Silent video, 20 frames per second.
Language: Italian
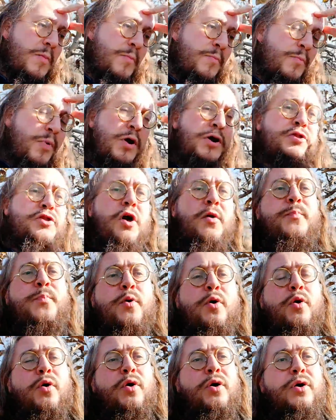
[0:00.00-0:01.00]
Poi
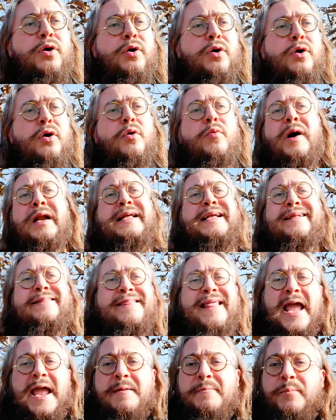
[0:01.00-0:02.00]
dopo qualche
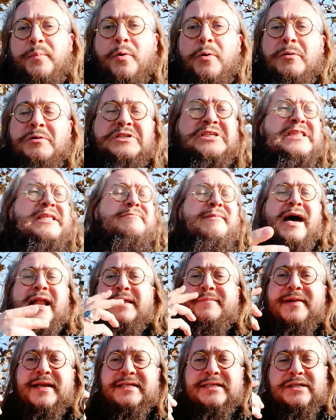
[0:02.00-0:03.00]
tempo,
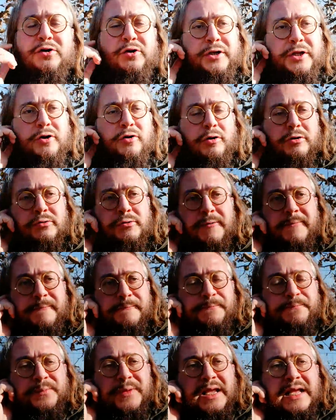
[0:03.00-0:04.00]
settimane, mesi, non ricordo,
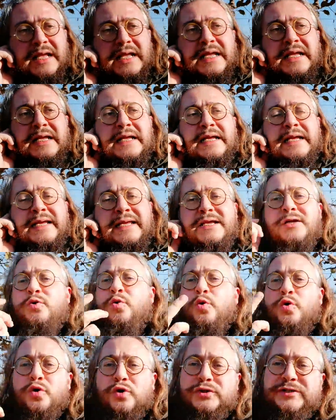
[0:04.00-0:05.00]

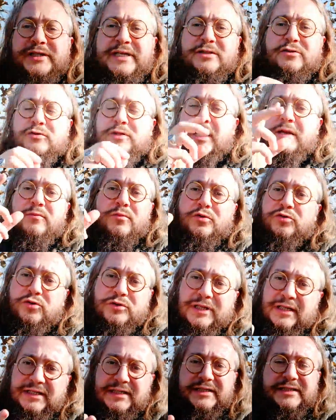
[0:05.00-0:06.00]
incuriosito dal mondo
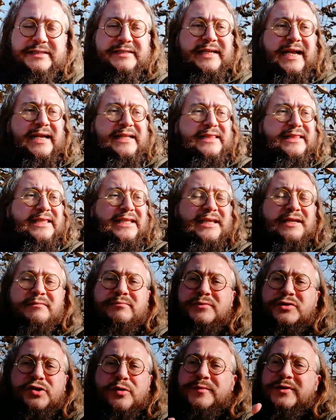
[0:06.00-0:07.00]
degli insetti,
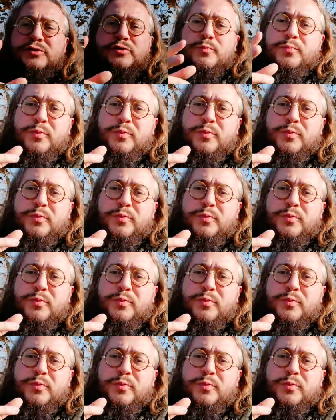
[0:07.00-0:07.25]
mi sono messo un